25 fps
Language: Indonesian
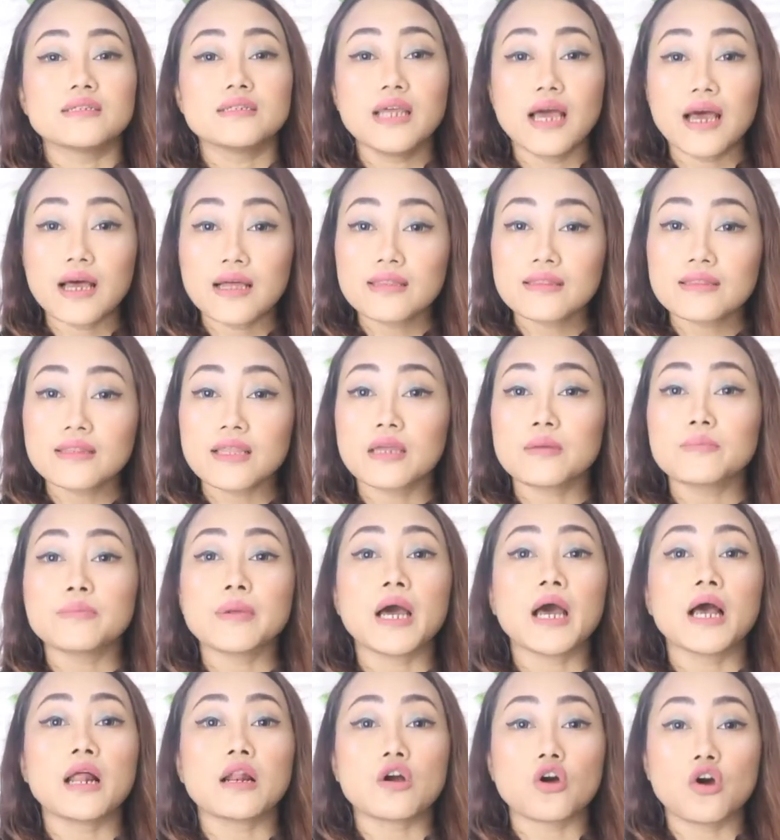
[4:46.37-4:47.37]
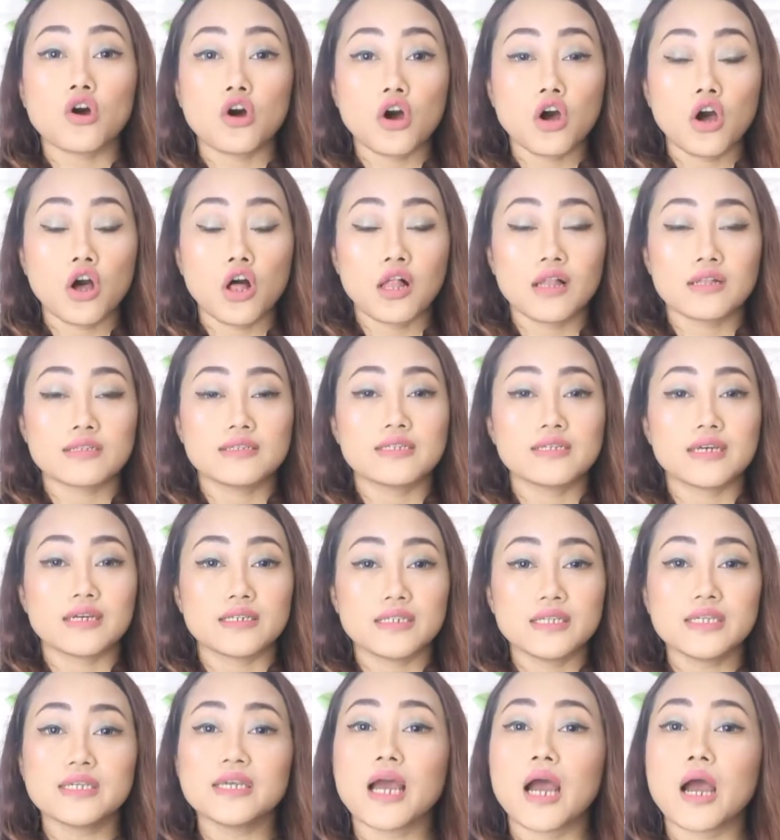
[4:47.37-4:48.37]
dan tanpa alkohol.
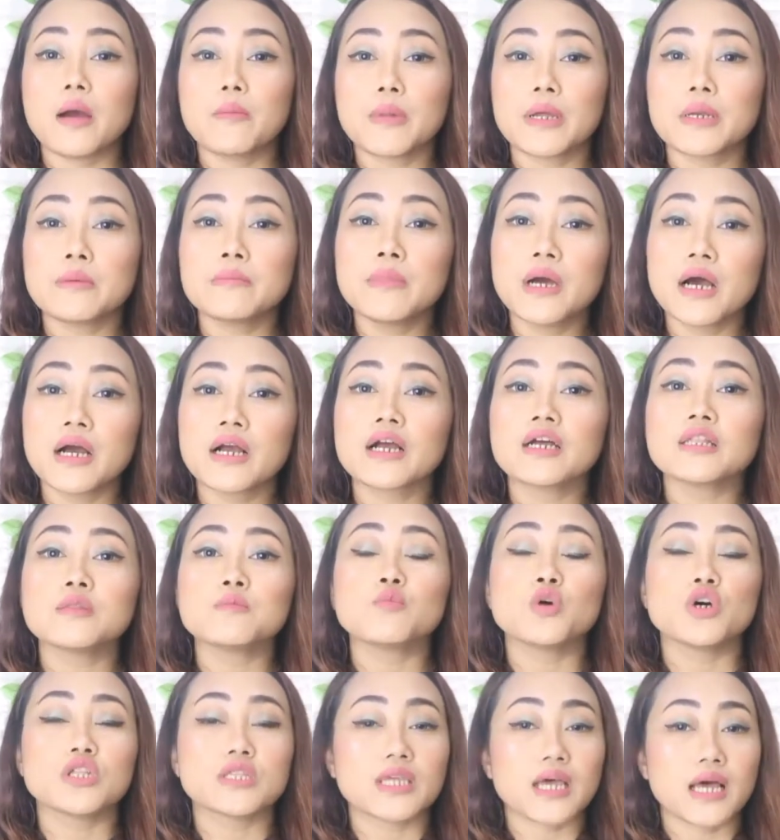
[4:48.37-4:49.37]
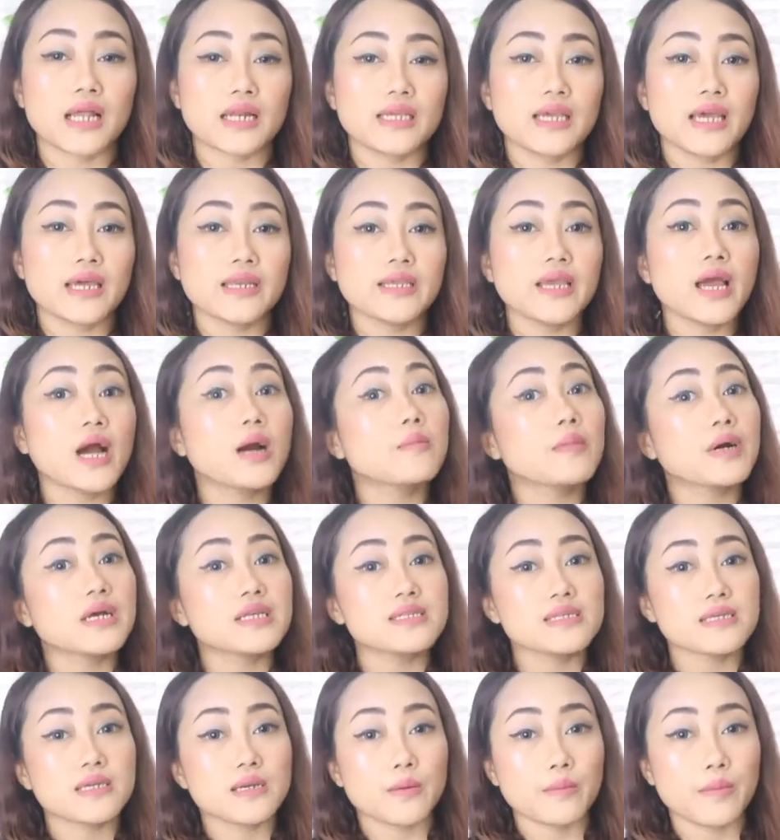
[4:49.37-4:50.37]
Jadi aman banget buat kalian yang
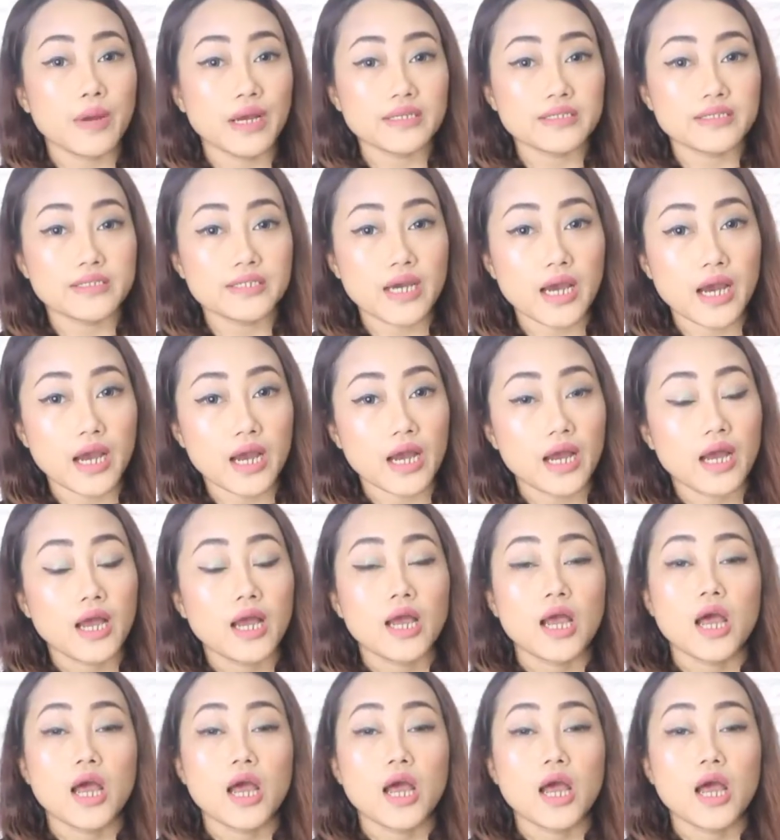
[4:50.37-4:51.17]
masih remaja.